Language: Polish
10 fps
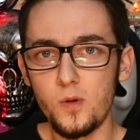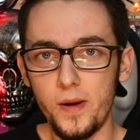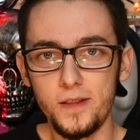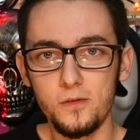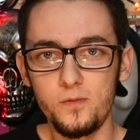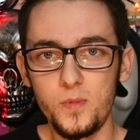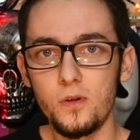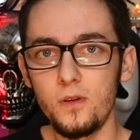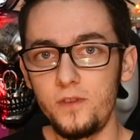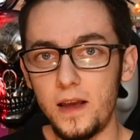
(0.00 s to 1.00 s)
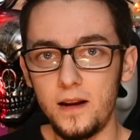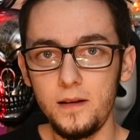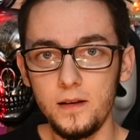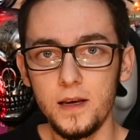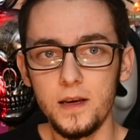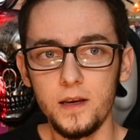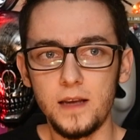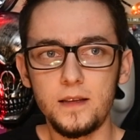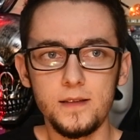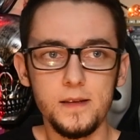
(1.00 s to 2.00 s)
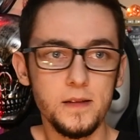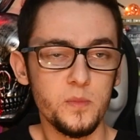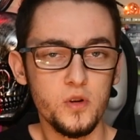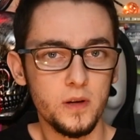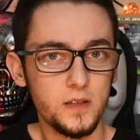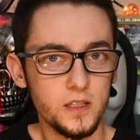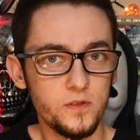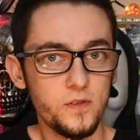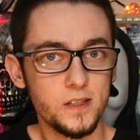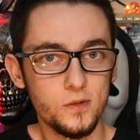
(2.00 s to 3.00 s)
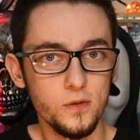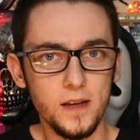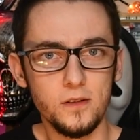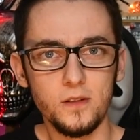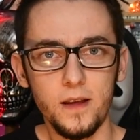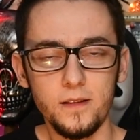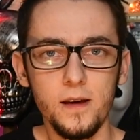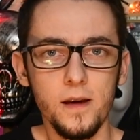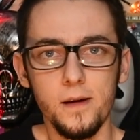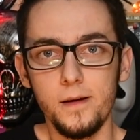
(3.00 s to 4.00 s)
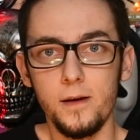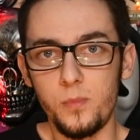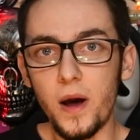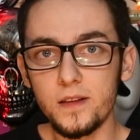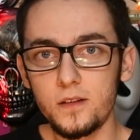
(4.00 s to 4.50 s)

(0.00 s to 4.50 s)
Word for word: momentów było wiele. Jeden z nich na przykład jest w zwiastunie, to ten e, pan,